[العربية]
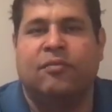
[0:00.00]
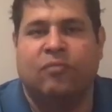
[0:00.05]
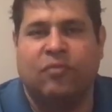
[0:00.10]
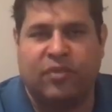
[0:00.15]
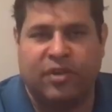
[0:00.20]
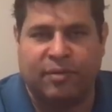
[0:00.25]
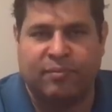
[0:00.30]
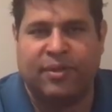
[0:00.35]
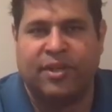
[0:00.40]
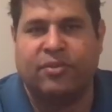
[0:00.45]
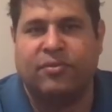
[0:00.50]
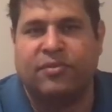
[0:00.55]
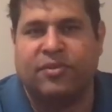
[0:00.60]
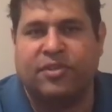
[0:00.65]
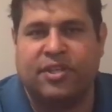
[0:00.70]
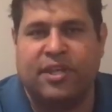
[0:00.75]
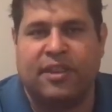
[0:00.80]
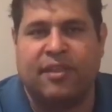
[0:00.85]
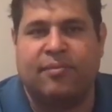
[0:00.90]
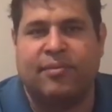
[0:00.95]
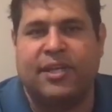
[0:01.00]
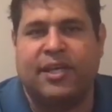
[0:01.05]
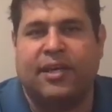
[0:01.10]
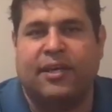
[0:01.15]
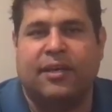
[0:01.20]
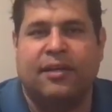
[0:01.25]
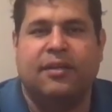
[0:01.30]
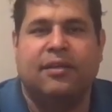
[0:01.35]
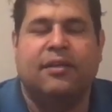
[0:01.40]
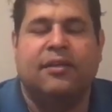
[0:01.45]
ممكن برضه ينجذب
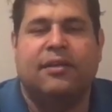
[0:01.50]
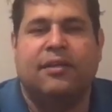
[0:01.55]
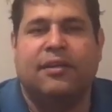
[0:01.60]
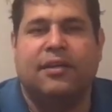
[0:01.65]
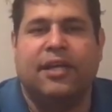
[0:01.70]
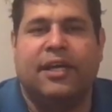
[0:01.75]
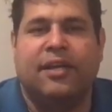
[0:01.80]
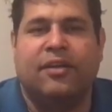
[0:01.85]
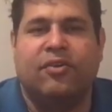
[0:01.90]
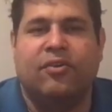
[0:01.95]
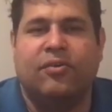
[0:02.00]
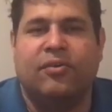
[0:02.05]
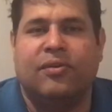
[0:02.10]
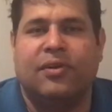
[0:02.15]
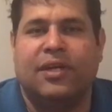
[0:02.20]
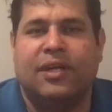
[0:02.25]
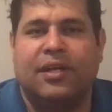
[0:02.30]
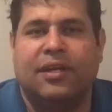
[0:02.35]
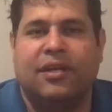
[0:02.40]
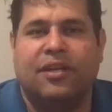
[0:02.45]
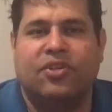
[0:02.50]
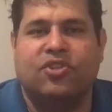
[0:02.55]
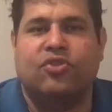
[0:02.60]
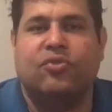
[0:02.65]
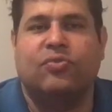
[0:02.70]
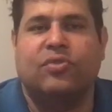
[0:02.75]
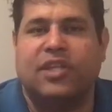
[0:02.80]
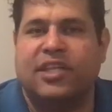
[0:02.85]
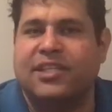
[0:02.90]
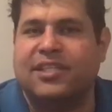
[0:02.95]
ليها لانه
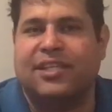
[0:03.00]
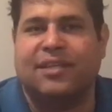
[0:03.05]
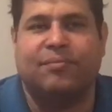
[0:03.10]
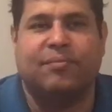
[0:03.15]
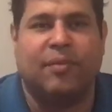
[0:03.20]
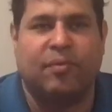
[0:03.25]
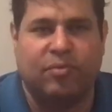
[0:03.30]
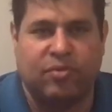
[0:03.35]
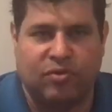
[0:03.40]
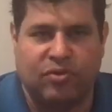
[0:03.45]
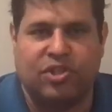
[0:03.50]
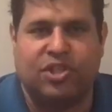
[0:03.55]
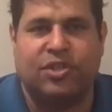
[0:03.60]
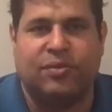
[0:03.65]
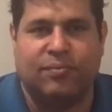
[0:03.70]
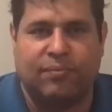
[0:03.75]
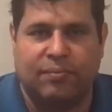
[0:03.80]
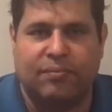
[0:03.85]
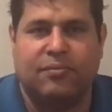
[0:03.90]
الشروط اصلا ما بتكونش